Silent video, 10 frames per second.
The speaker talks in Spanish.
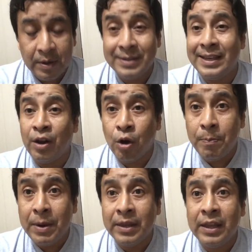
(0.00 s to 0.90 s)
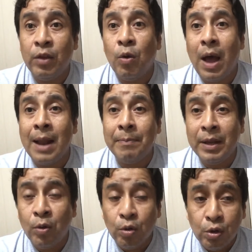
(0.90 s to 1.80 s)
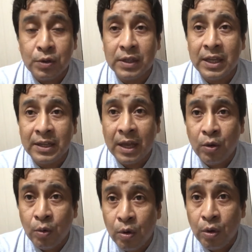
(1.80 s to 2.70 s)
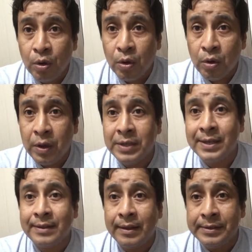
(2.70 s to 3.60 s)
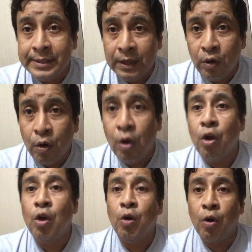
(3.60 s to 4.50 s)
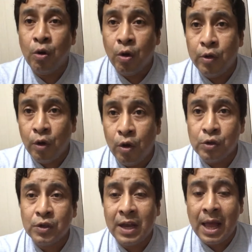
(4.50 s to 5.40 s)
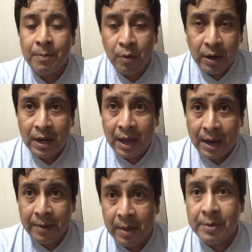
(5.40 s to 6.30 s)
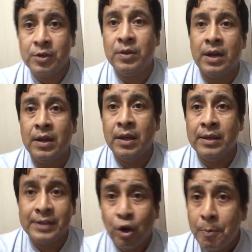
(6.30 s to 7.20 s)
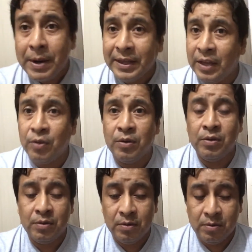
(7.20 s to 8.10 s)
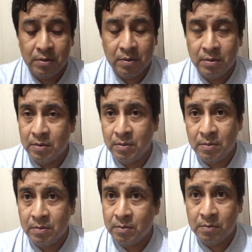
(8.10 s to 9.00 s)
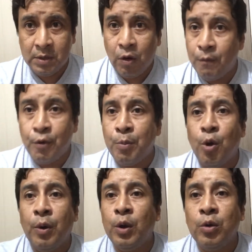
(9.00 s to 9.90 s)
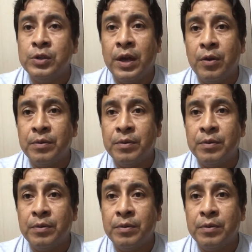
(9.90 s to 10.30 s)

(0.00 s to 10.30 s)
Cerró el partido al minuto 71 y 75 con los dos cambios que les acabo de mencionar. Cerró el partido. Se conformó con el 1-0.